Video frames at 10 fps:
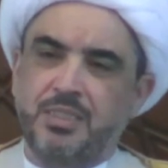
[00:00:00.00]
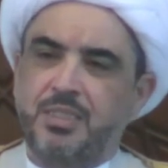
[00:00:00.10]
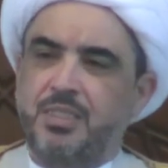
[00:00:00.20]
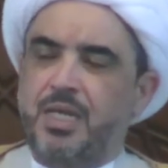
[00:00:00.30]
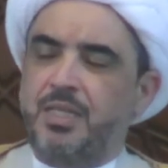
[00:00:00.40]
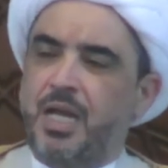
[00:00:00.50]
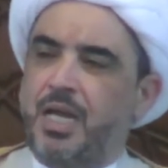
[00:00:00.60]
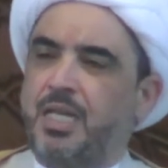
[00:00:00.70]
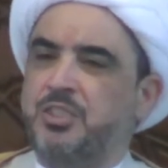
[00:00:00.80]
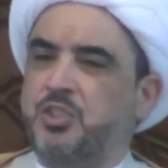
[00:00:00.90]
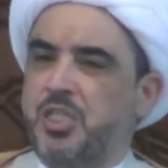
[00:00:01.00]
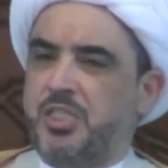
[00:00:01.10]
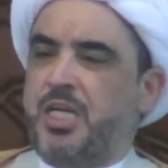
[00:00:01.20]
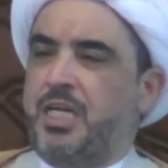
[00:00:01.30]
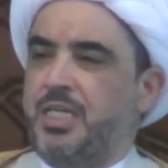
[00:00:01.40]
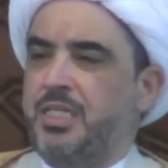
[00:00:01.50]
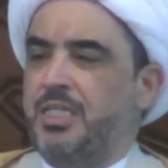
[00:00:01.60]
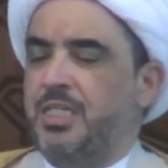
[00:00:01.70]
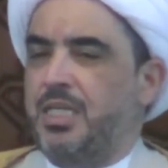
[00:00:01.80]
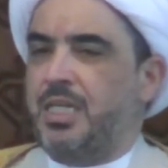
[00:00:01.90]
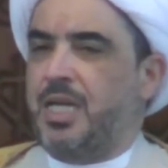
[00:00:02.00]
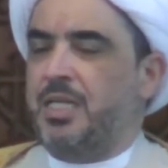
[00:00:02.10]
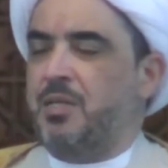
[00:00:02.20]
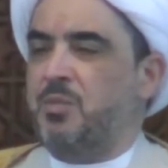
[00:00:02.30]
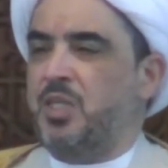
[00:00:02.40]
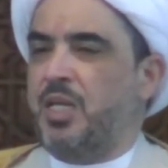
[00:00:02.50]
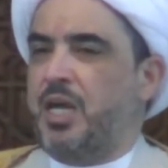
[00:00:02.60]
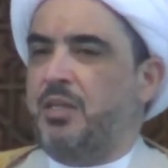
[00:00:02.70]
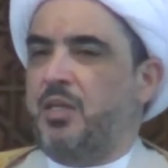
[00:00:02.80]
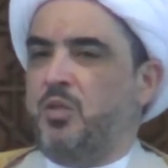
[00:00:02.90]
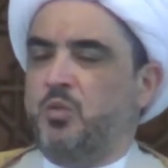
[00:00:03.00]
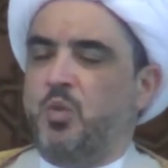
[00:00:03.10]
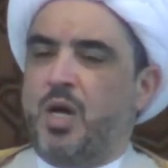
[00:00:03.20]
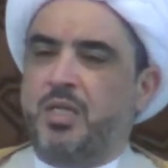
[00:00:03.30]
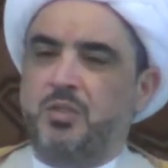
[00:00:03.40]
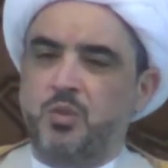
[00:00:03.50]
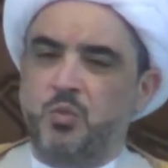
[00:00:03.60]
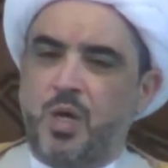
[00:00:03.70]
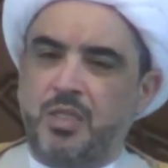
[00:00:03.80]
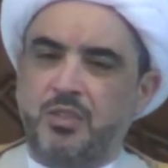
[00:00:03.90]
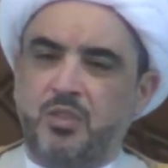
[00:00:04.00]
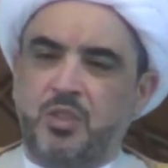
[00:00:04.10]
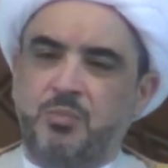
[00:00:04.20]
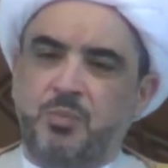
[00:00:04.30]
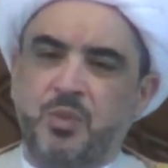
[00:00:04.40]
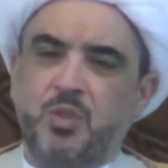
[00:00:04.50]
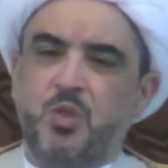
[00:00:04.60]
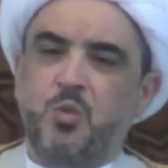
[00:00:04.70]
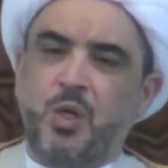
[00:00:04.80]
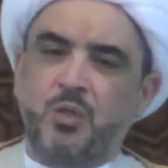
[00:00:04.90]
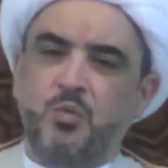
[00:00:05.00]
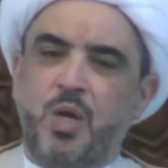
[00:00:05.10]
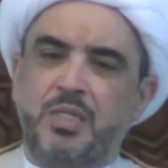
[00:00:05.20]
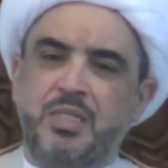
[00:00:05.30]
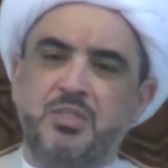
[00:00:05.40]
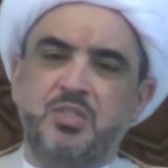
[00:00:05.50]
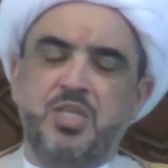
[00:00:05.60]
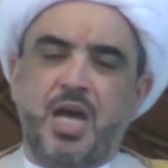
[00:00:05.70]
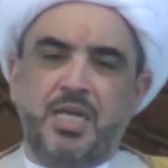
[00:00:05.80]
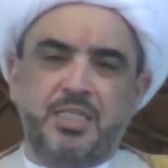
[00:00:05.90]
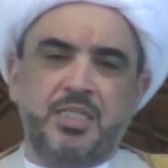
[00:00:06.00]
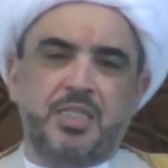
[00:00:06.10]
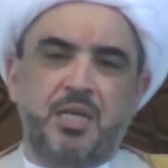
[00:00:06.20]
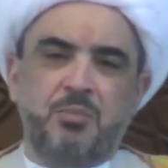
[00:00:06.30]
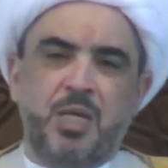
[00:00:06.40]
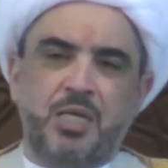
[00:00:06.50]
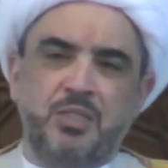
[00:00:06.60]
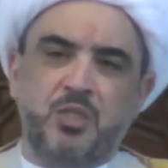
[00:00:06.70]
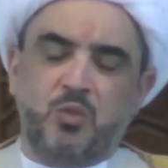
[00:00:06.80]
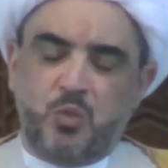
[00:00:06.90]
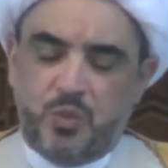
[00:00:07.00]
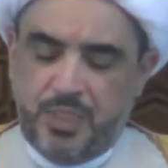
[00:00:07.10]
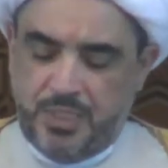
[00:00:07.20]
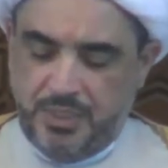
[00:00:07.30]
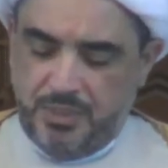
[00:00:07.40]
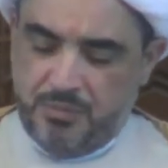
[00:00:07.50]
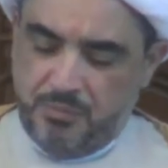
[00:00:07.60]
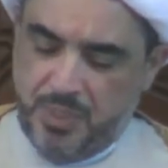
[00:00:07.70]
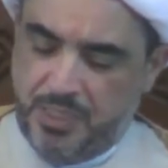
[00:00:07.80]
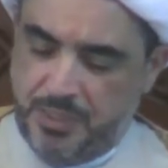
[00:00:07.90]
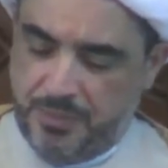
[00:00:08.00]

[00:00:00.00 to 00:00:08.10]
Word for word: هذه حاله جشع لان مثل هذا العنوان عنوان الطب هو عنوان انساني قبل ان يكون مهنه.